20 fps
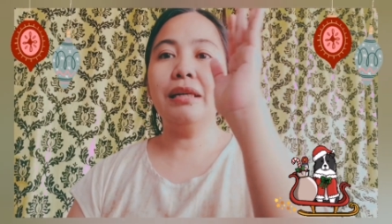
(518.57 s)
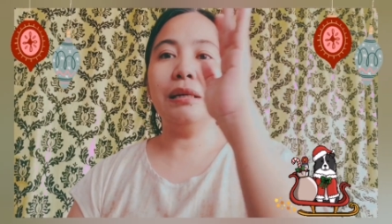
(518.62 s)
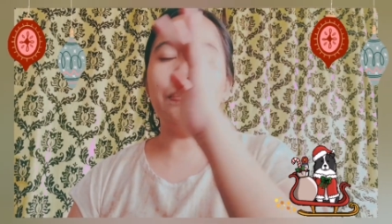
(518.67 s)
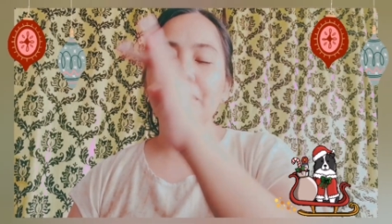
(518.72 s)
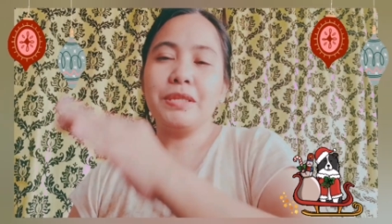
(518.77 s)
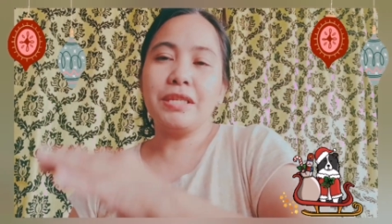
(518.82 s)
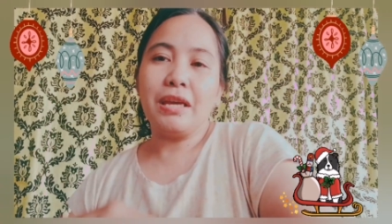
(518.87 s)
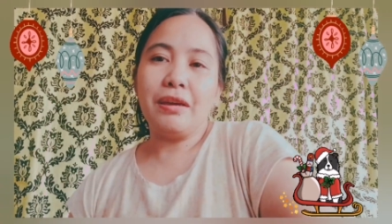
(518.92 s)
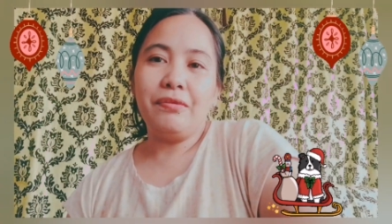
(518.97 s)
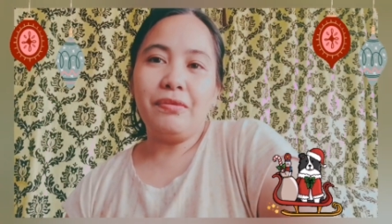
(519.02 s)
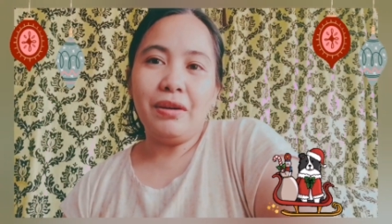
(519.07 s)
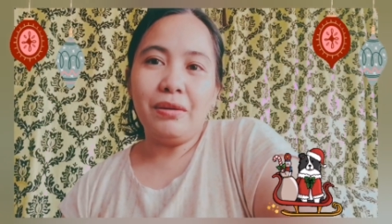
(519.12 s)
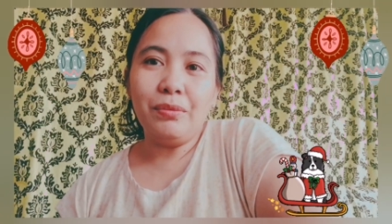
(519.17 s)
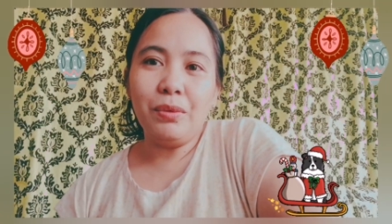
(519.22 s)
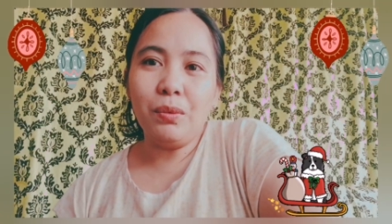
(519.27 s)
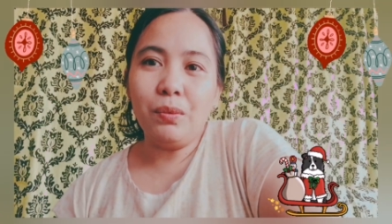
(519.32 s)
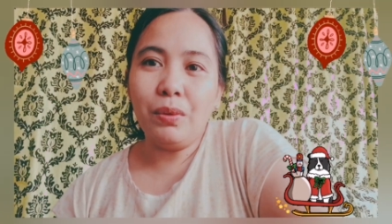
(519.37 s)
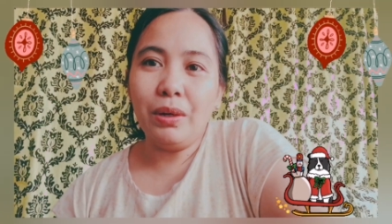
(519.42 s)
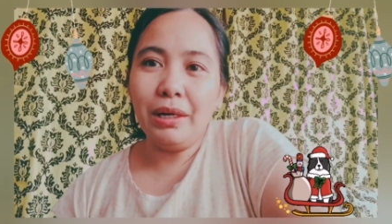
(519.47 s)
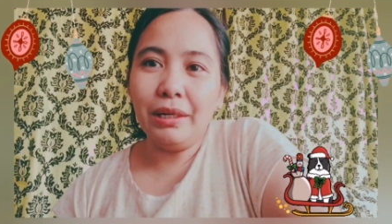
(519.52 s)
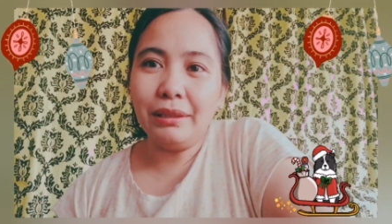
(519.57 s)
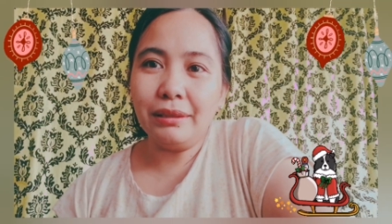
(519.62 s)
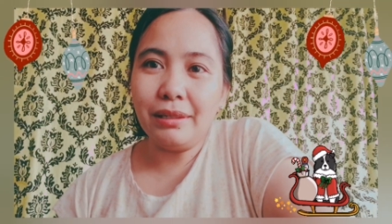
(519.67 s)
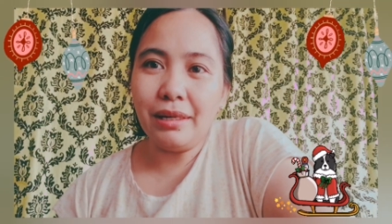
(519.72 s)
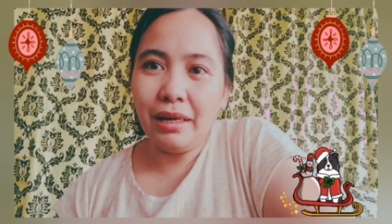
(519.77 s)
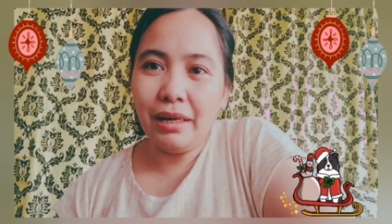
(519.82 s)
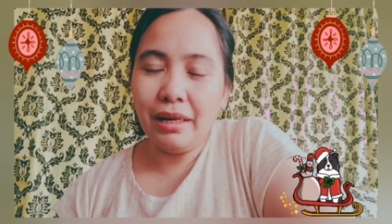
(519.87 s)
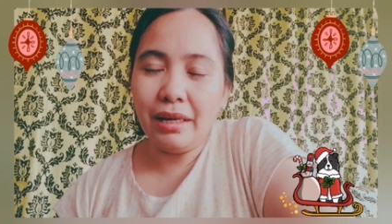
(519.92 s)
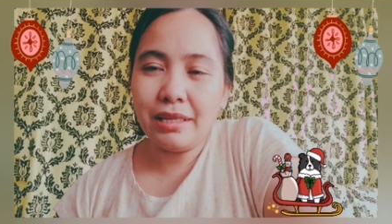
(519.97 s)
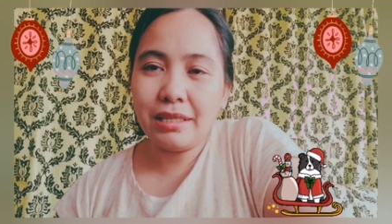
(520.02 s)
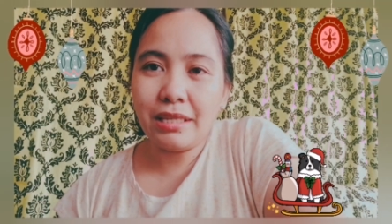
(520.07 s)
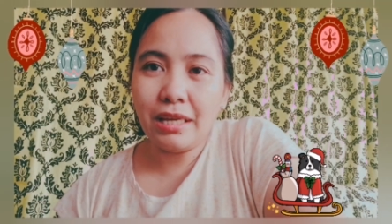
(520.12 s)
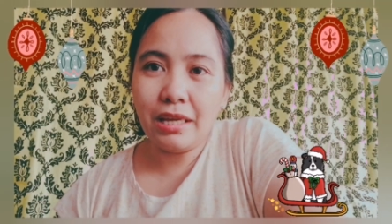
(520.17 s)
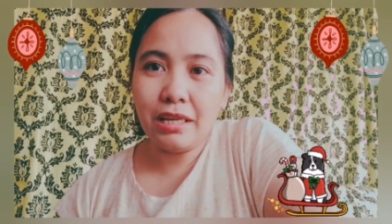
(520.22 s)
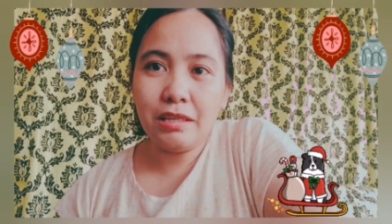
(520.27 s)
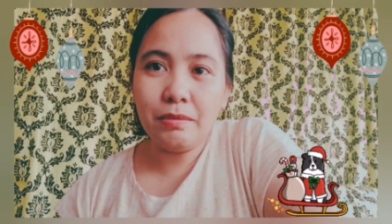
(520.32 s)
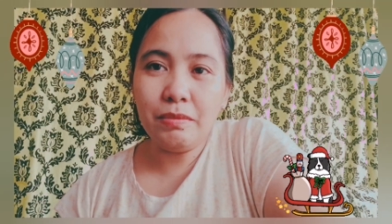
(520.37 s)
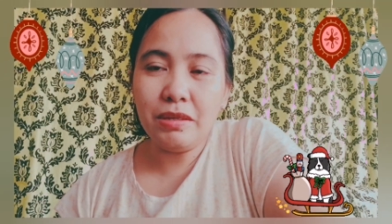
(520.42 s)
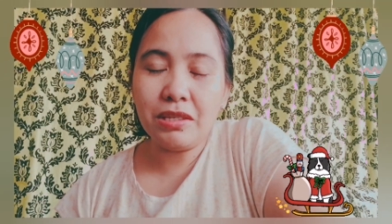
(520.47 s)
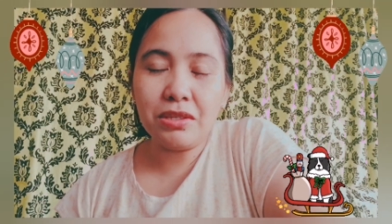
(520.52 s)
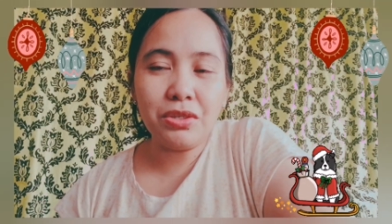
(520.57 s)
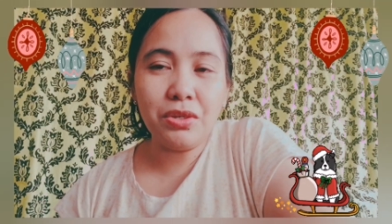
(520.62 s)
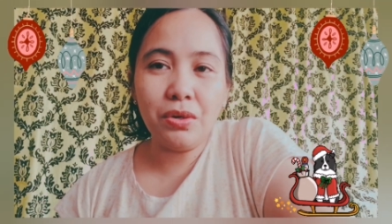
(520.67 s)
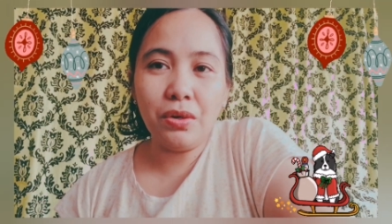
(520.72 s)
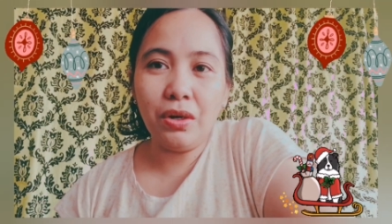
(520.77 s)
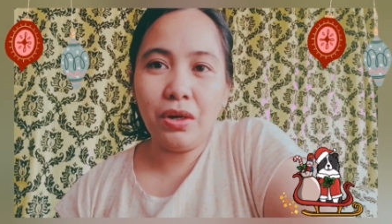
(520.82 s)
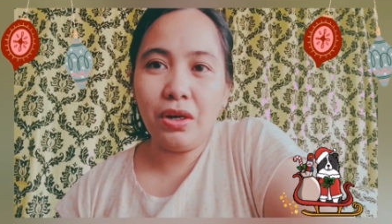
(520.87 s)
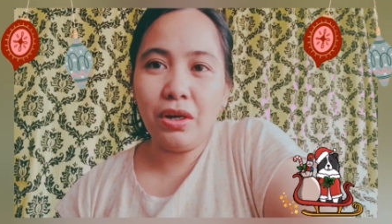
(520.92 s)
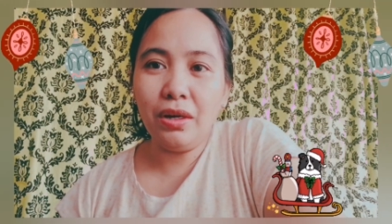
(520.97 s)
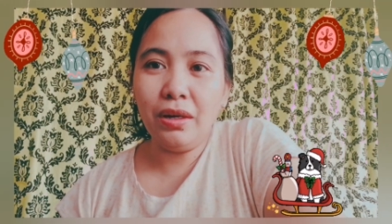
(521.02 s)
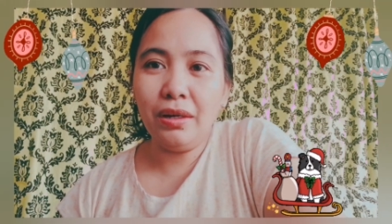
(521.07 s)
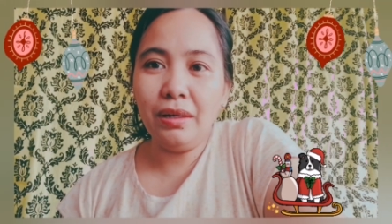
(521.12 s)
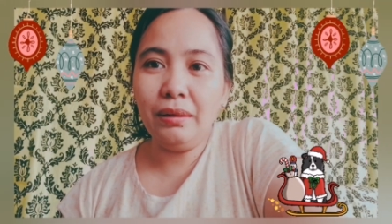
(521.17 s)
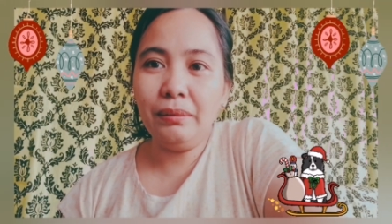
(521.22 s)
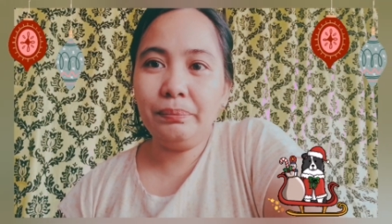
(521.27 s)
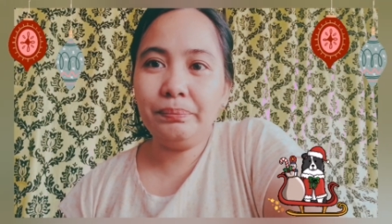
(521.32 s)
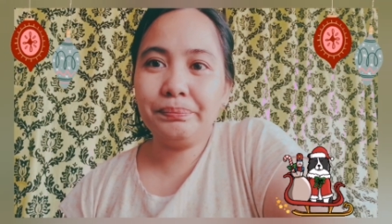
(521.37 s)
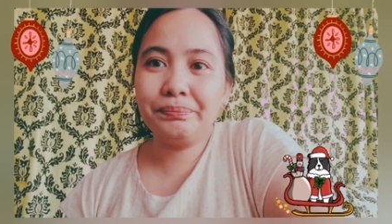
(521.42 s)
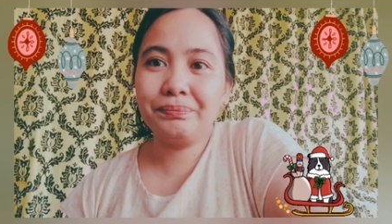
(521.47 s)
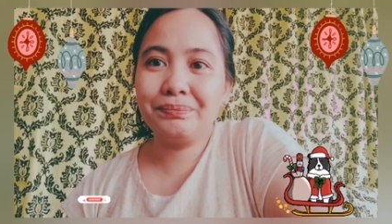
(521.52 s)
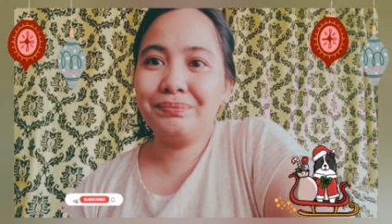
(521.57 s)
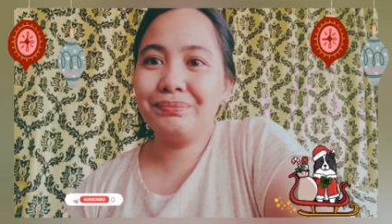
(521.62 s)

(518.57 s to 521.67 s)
Keep safe everyone, guys. I miss you all.